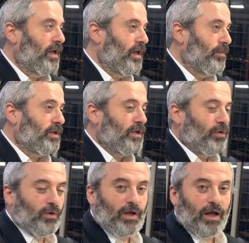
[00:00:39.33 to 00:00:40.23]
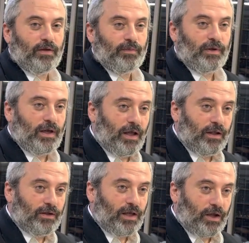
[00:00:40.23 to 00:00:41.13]
Imaginons
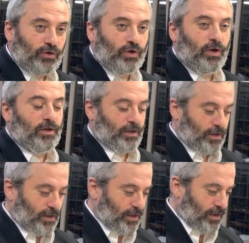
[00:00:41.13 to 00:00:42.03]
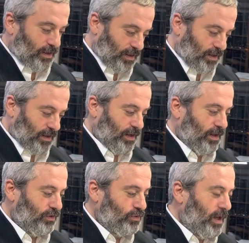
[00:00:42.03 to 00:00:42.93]
qu'un jeune
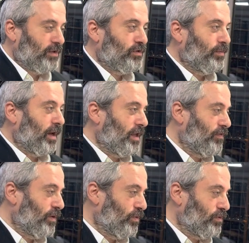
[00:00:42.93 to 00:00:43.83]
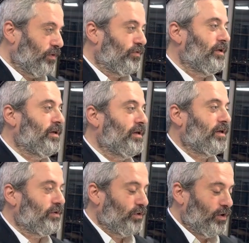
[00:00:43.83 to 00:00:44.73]
souhaite se marier avec une jeune fille,
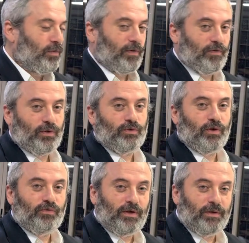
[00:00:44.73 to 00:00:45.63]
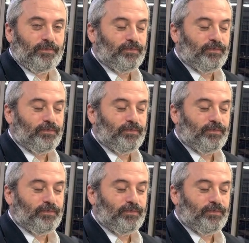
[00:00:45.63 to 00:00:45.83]
jeune homme avec une jeune fille,